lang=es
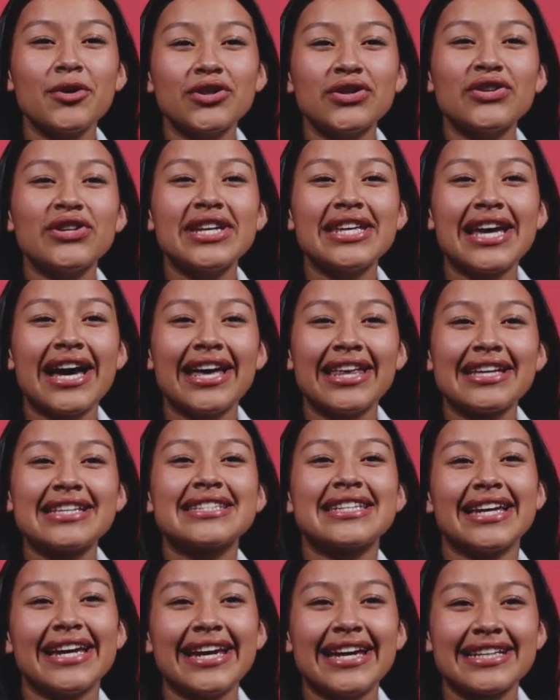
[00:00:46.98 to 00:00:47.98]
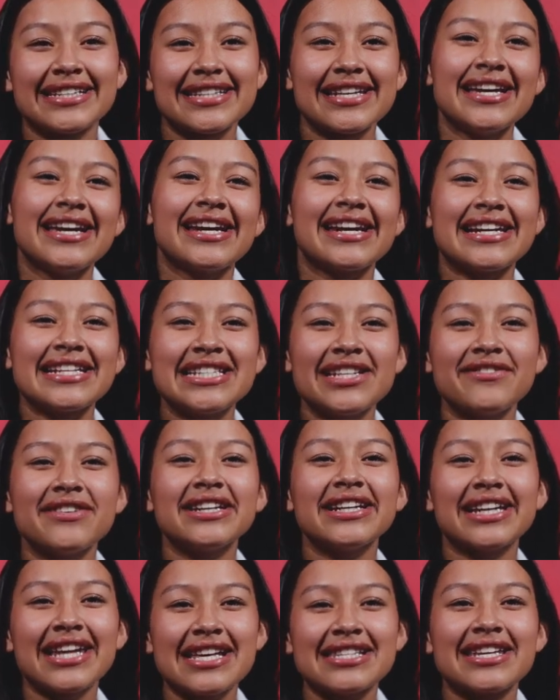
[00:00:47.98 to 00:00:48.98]
Oportunidades es
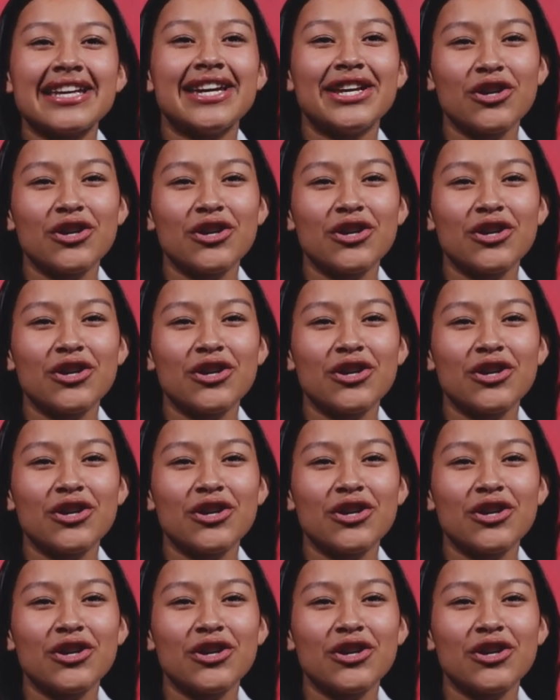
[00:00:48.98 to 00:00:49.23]
recibir clases